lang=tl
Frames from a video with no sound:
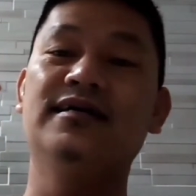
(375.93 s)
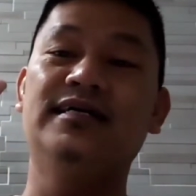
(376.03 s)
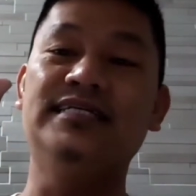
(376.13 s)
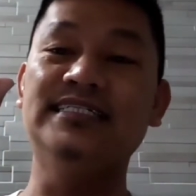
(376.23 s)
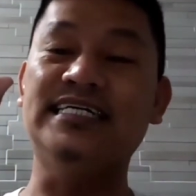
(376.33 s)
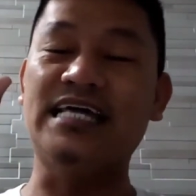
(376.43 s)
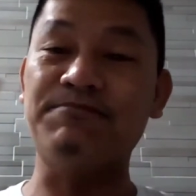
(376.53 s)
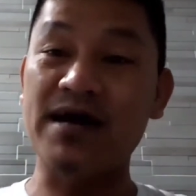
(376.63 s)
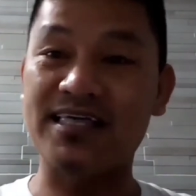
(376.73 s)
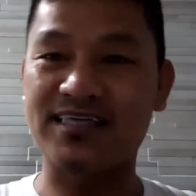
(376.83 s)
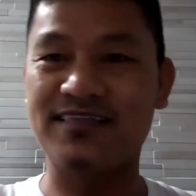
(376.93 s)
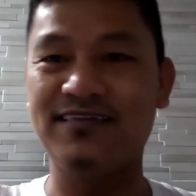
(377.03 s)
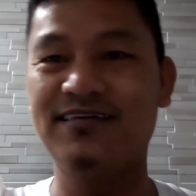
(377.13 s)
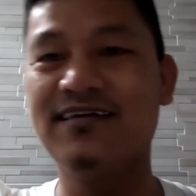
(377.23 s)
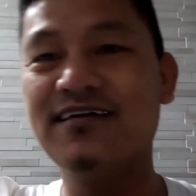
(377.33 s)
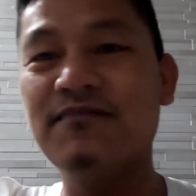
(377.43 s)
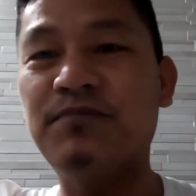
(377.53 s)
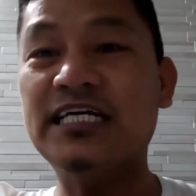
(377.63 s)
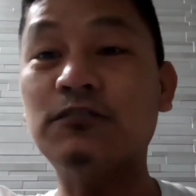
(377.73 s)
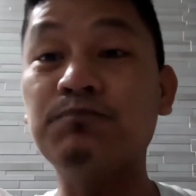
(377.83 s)
Dyan sa tapas,
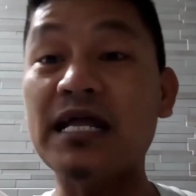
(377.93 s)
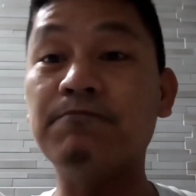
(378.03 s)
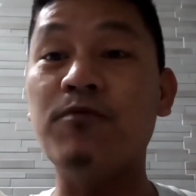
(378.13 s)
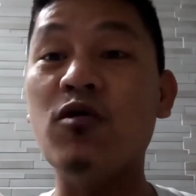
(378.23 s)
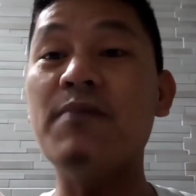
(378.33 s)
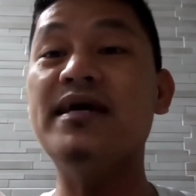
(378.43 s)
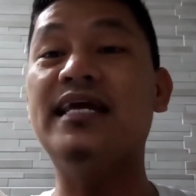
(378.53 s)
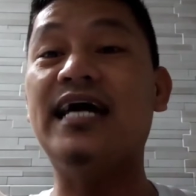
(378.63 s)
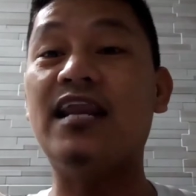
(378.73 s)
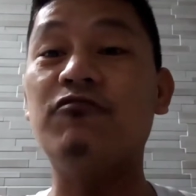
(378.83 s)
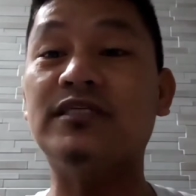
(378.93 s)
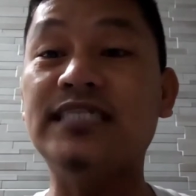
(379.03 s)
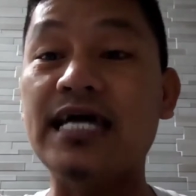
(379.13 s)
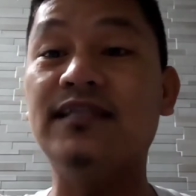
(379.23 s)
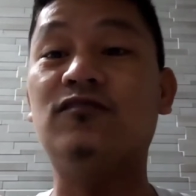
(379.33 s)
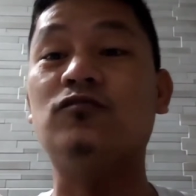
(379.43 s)
First batch po kami nag-graduate dyan,